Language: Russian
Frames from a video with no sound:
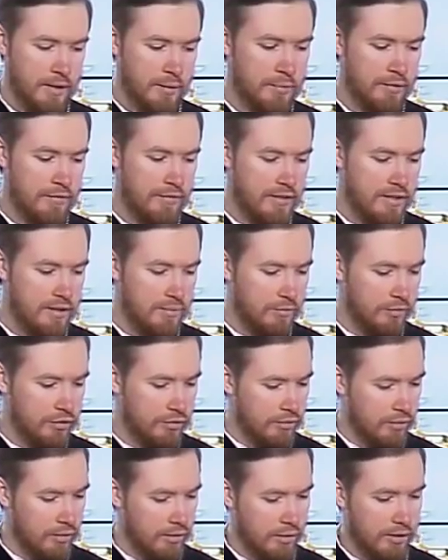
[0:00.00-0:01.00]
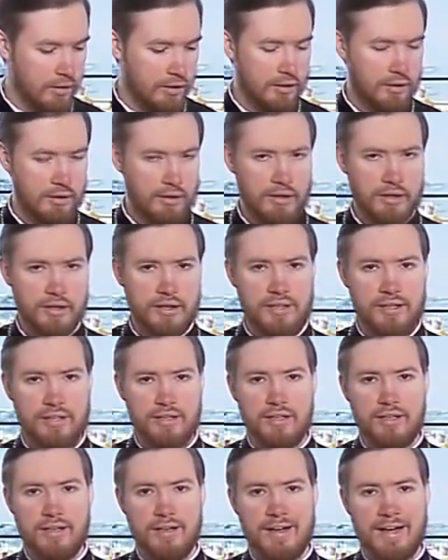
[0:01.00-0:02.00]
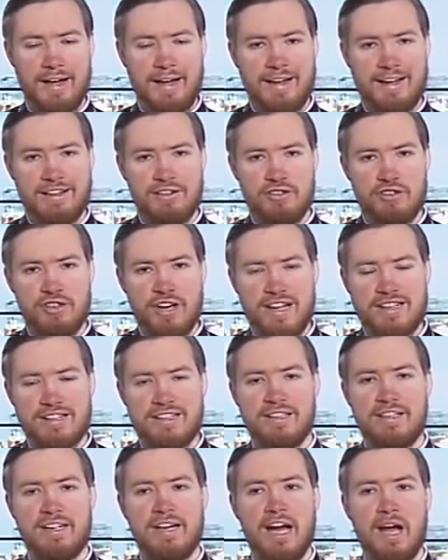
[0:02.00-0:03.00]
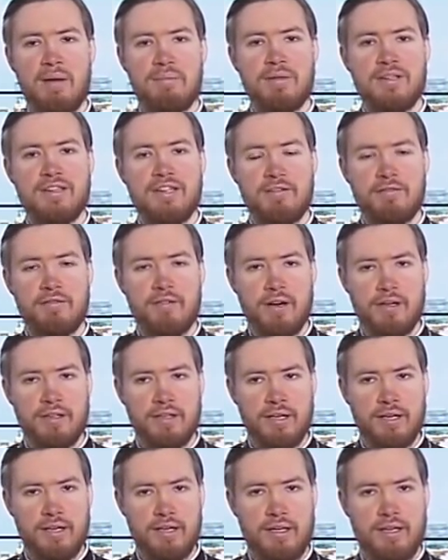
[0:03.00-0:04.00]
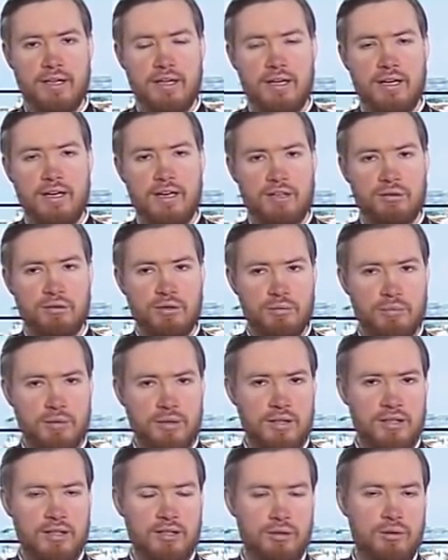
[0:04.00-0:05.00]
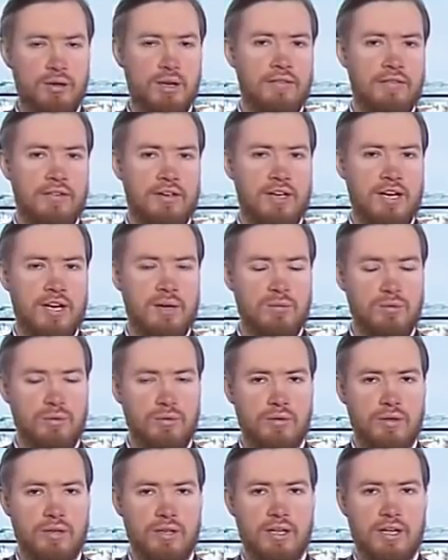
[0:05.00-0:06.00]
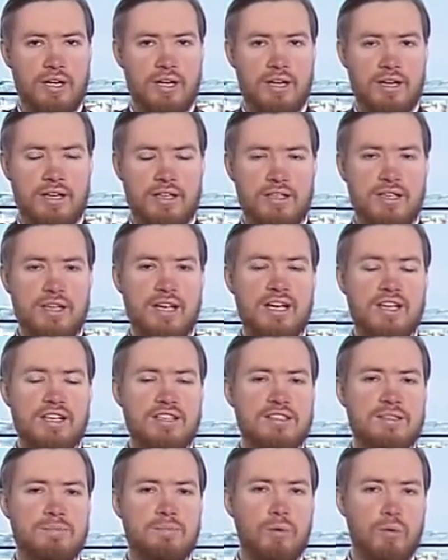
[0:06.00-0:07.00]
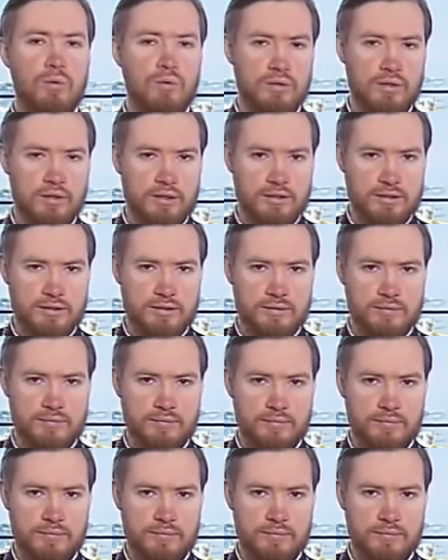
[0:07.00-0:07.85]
мы видим, что окончательно обетование, которое было дано Аврааму, не исполнилось.